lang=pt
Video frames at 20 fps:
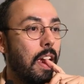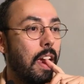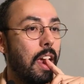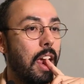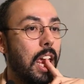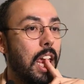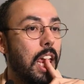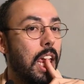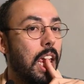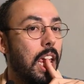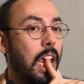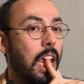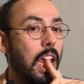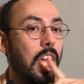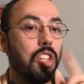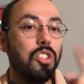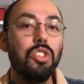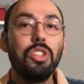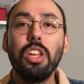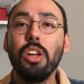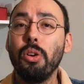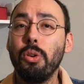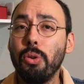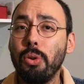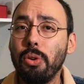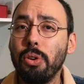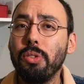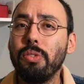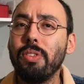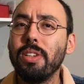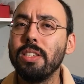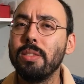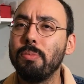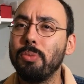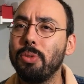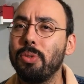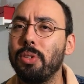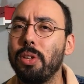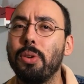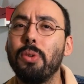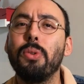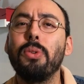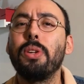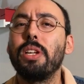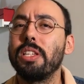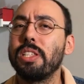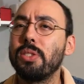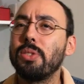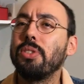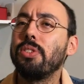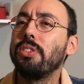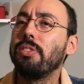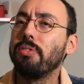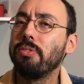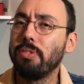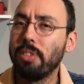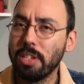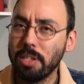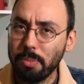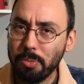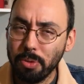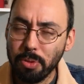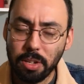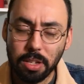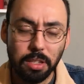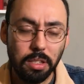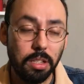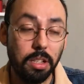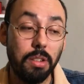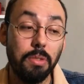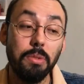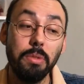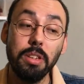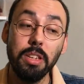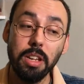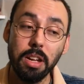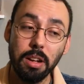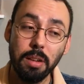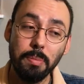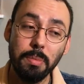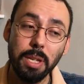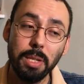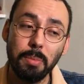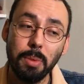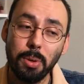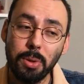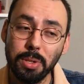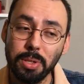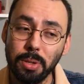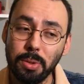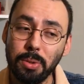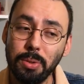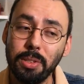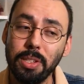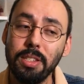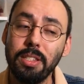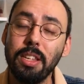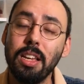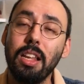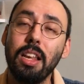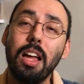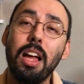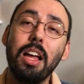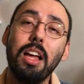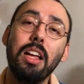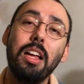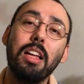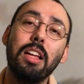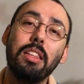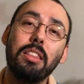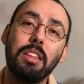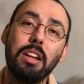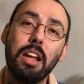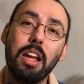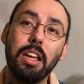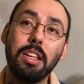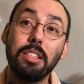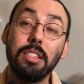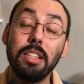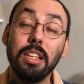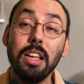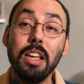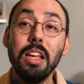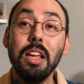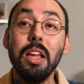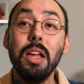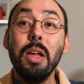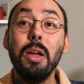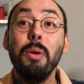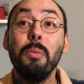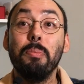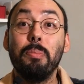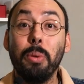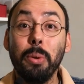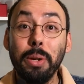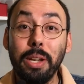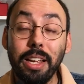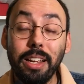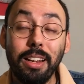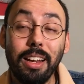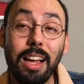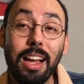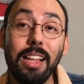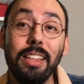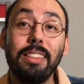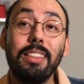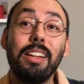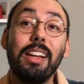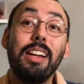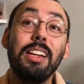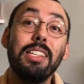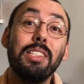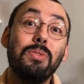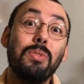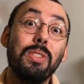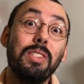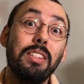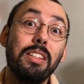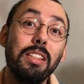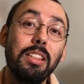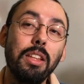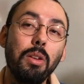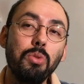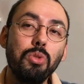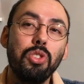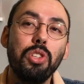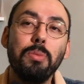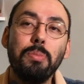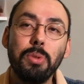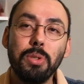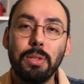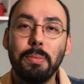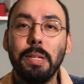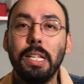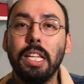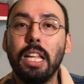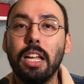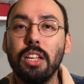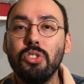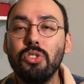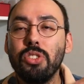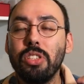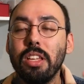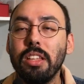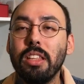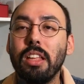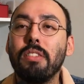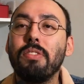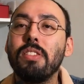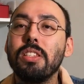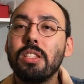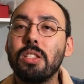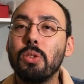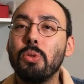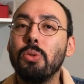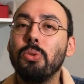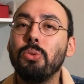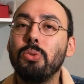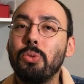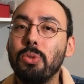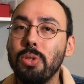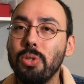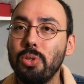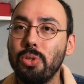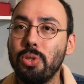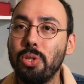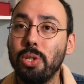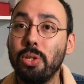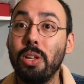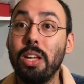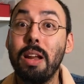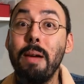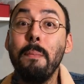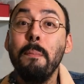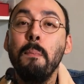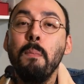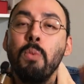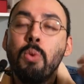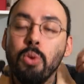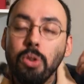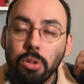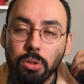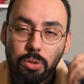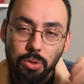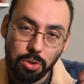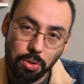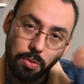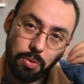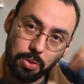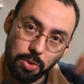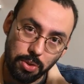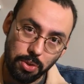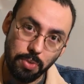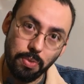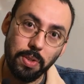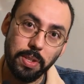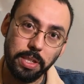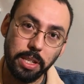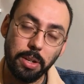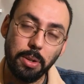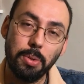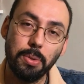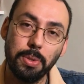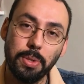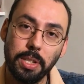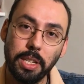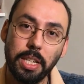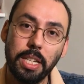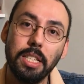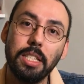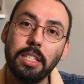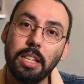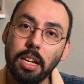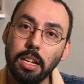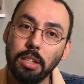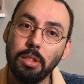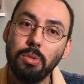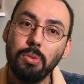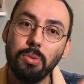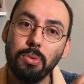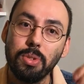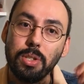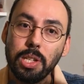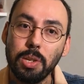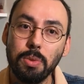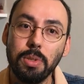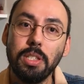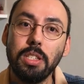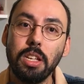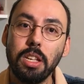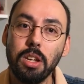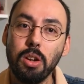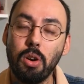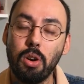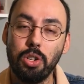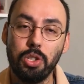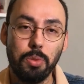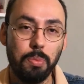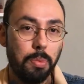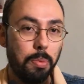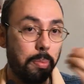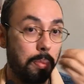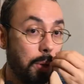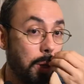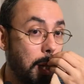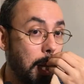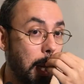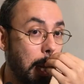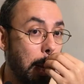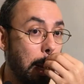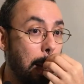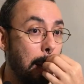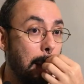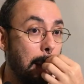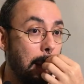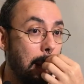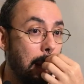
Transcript: É, de terror faz muito terror, ação faz muita ação. E a mesma coisa acontecia lá atrás. Porém, lá atrás você não tinha possibilidade de tentar fazer outro estilo. Era muito difícil você conseguir sair do seu estereótipo, porque